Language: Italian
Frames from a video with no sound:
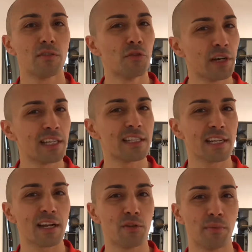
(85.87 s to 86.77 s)
Non
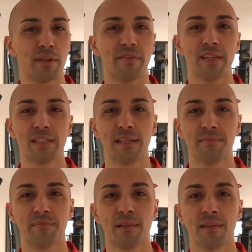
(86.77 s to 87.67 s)
inizierai dopo le feste.
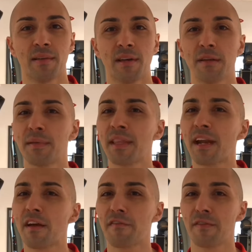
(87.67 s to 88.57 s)

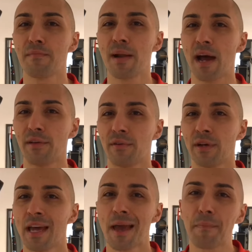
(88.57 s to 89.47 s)
Rimanderai a febbraio
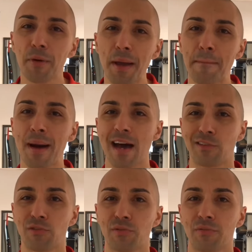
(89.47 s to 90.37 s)
e poi a
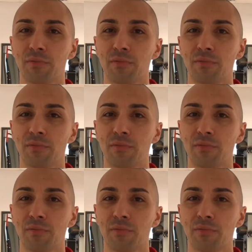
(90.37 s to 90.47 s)
marzo